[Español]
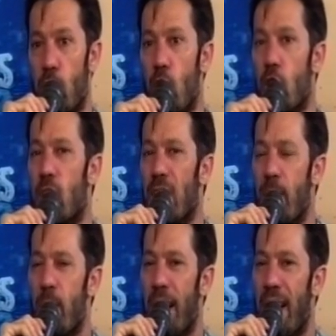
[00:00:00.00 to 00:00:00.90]
no
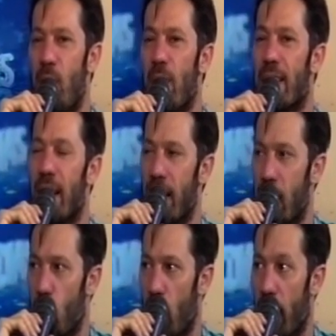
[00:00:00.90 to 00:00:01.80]
siempre es una salida
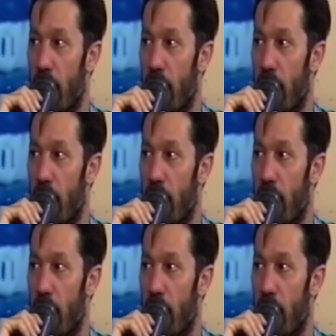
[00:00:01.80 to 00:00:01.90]
laboral.